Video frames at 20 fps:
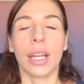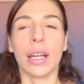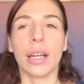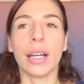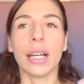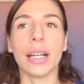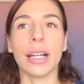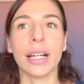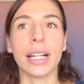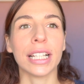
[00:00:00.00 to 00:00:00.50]

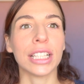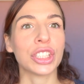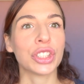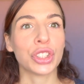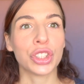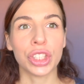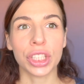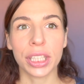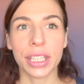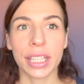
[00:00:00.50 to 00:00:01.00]
Eh,
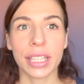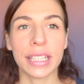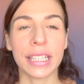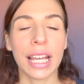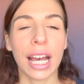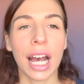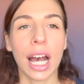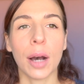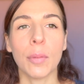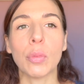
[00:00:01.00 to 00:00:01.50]
ci
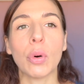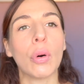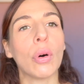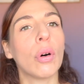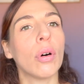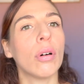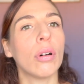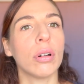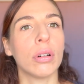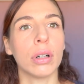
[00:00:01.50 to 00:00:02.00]

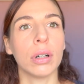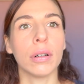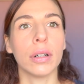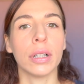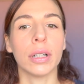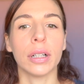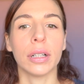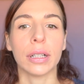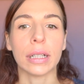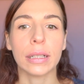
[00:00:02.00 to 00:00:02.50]
chiediamo
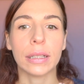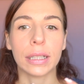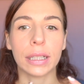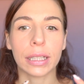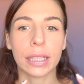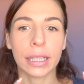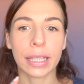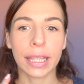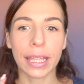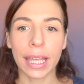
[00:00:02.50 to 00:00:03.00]
eh,
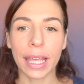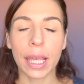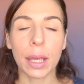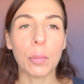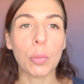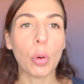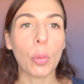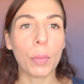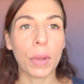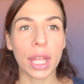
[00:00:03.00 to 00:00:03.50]
che
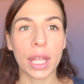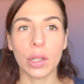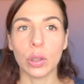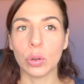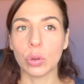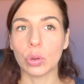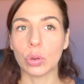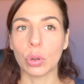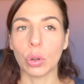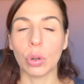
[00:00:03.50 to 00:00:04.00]

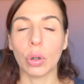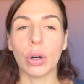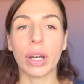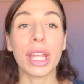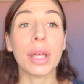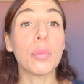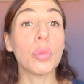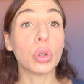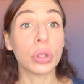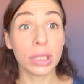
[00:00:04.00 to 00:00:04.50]
momento
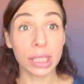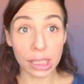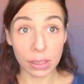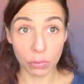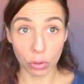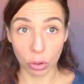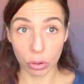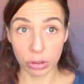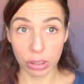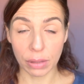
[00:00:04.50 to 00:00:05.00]

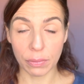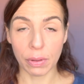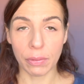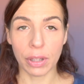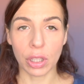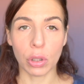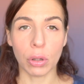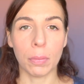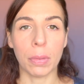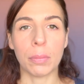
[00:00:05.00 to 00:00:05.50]
emotivo sta
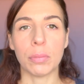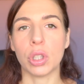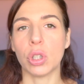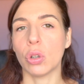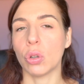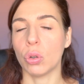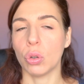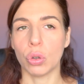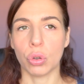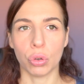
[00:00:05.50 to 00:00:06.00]
vivendo il bambino,
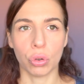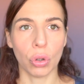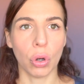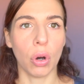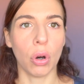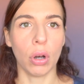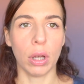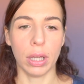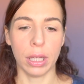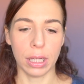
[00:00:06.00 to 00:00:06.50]
non lo
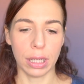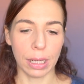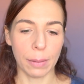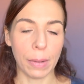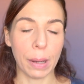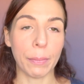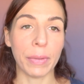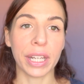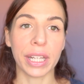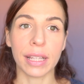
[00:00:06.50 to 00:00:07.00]
so, eh, la
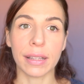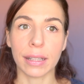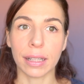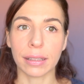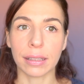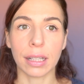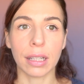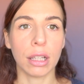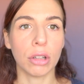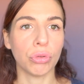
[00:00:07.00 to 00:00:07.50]
mamma è
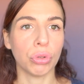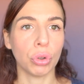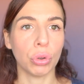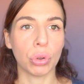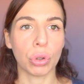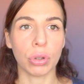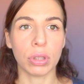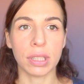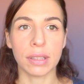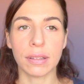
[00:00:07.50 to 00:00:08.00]
rientrata al
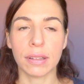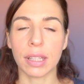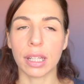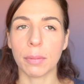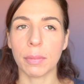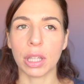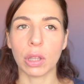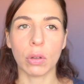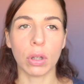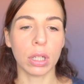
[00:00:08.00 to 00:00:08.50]
lavoro,
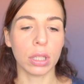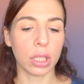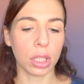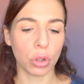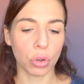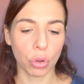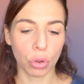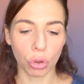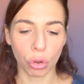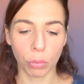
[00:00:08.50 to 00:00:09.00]
l'inserimento al
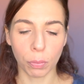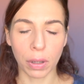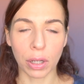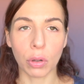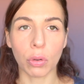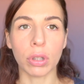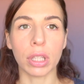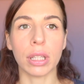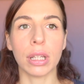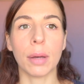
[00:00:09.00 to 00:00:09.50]
nido, lo
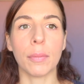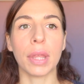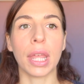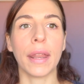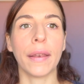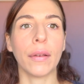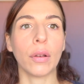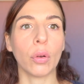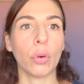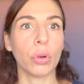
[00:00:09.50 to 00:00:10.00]

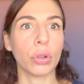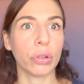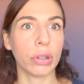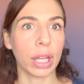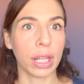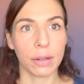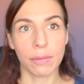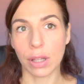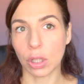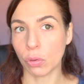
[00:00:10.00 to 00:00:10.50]
spannolinamento, sta
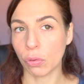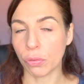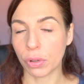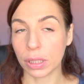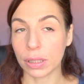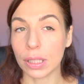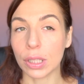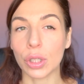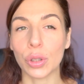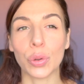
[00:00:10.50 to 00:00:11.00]
arrivando un
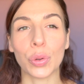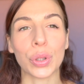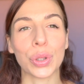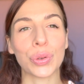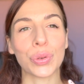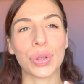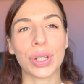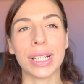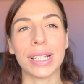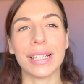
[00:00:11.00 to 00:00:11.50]
fratellino, una
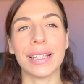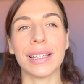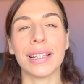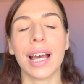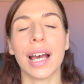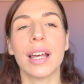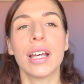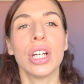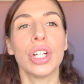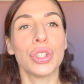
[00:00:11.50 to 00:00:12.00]

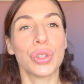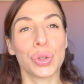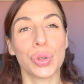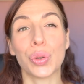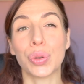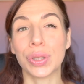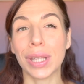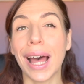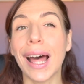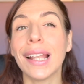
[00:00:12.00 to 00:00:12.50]
sorellina, ci
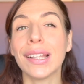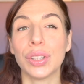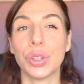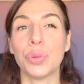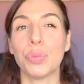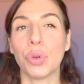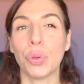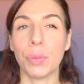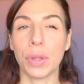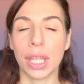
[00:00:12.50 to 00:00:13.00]
sono tanti
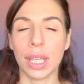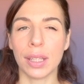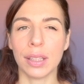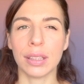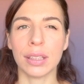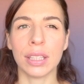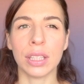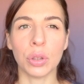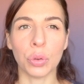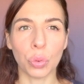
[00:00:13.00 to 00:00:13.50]

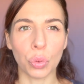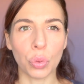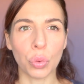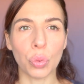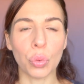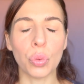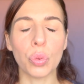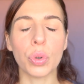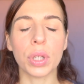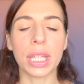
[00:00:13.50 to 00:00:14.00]
momenti in
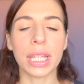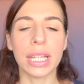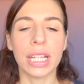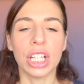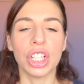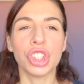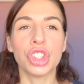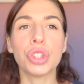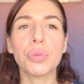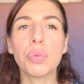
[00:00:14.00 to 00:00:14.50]
cui
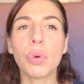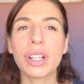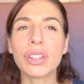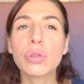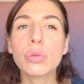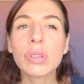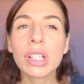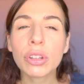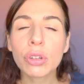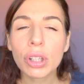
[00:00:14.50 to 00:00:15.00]
ci può
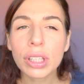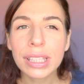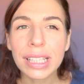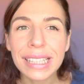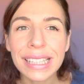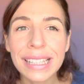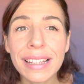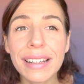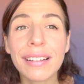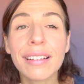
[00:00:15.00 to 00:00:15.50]
essere una sorta
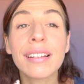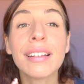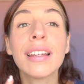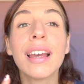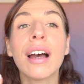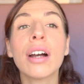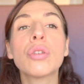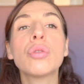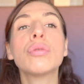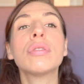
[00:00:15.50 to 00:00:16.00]
di
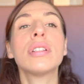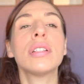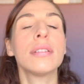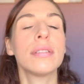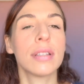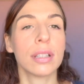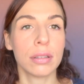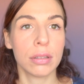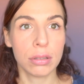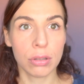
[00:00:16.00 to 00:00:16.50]

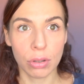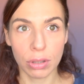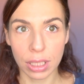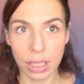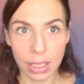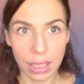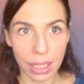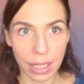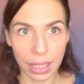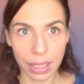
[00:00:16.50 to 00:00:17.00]
riacutizzazione
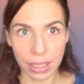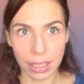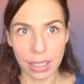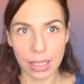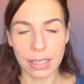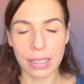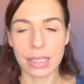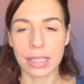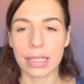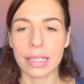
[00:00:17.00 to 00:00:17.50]
della
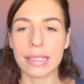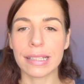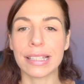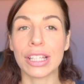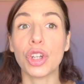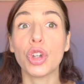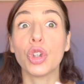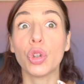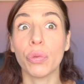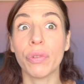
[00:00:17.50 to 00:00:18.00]
richiesta del
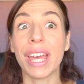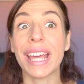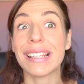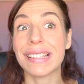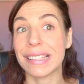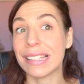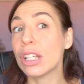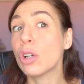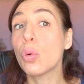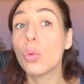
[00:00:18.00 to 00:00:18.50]
seno dove è
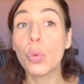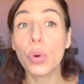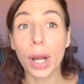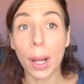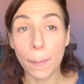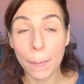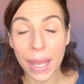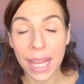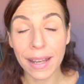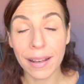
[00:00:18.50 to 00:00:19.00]

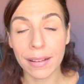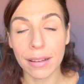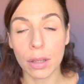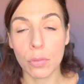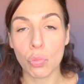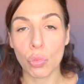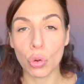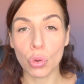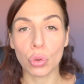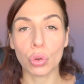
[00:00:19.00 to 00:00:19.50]
sicuramente
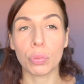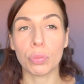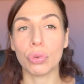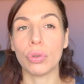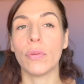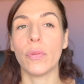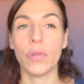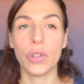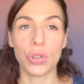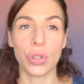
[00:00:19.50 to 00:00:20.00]
molto più
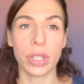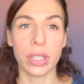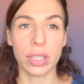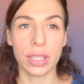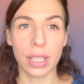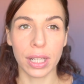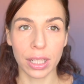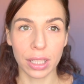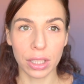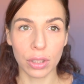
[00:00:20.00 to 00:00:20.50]
difficile
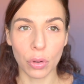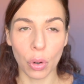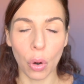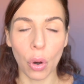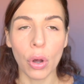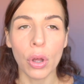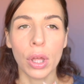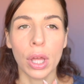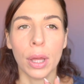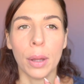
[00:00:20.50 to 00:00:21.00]
dire di
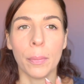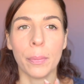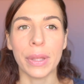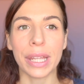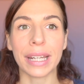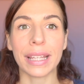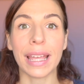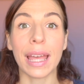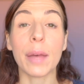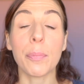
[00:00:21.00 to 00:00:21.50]
no
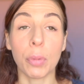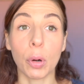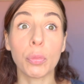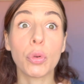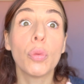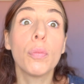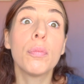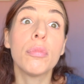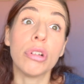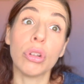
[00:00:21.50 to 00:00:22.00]
perché è
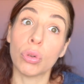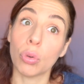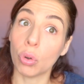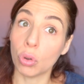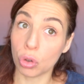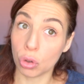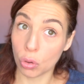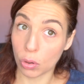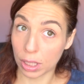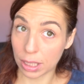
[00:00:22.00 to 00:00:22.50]
proprio un
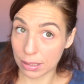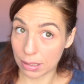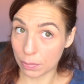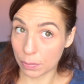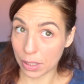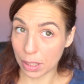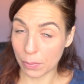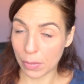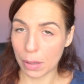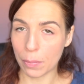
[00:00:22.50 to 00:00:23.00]
bisogno che
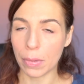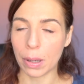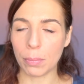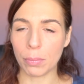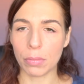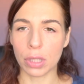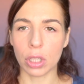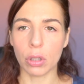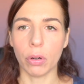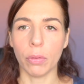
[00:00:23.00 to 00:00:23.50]
esprime il
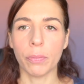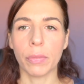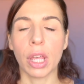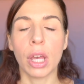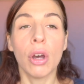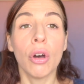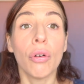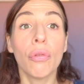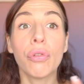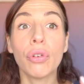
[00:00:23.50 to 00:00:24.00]
bambino.
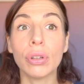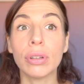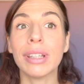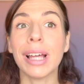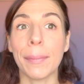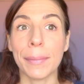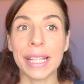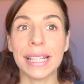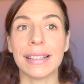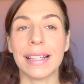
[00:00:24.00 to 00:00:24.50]

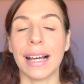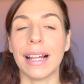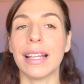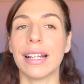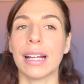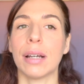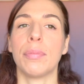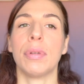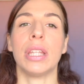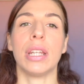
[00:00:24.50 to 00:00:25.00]
Fondamentale
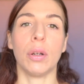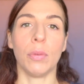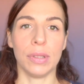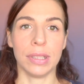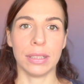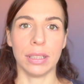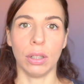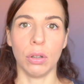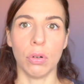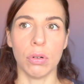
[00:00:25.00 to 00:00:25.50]
capire
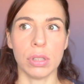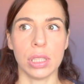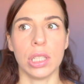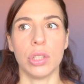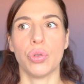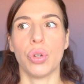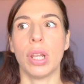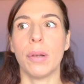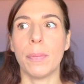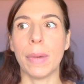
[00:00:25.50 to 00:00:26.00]
questa cosa,
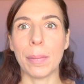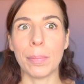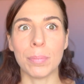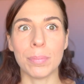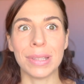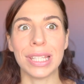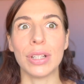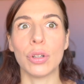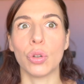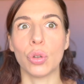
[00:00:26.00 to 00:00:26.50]
cioè il
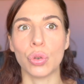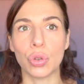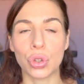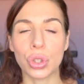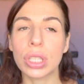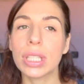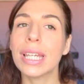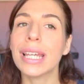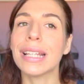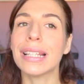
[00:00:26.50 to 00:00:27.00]
bambino non
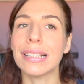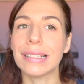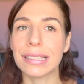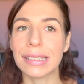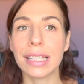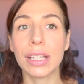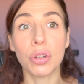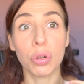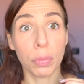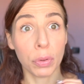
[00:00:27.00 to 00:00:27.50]
ci chiede il
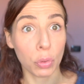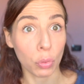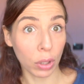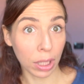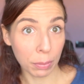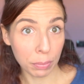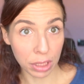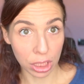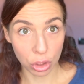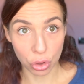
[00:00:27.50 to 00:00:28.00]
seno per un
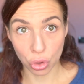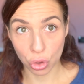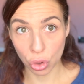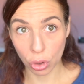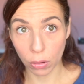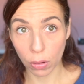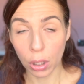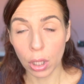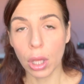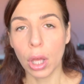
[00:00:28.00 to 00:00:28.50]

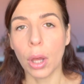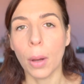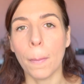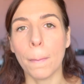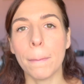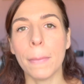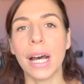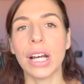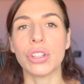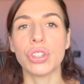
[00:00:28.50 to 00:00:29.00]
capriccio,
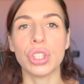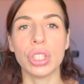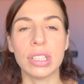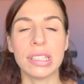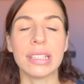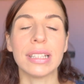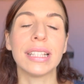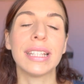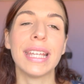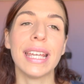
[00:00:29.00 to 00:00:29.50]
ma ci
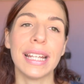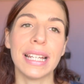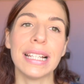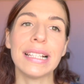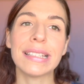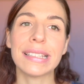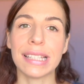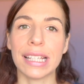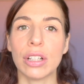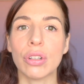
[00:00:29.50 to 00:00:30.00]
chiede il
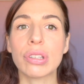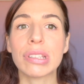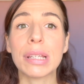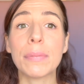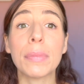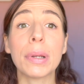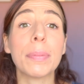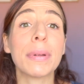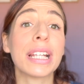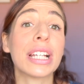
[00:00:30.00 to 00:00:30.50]
seno
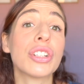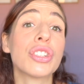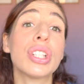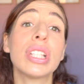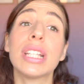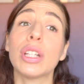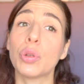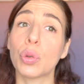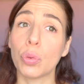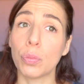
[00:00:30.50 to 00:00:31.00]
sempre perché c'è
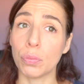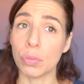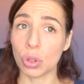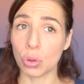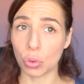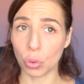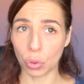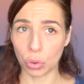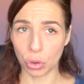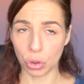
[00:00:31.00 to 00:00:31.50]
dietro un
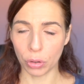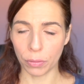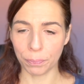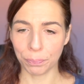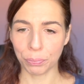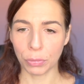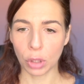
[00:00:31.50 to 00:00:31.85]
bisogno.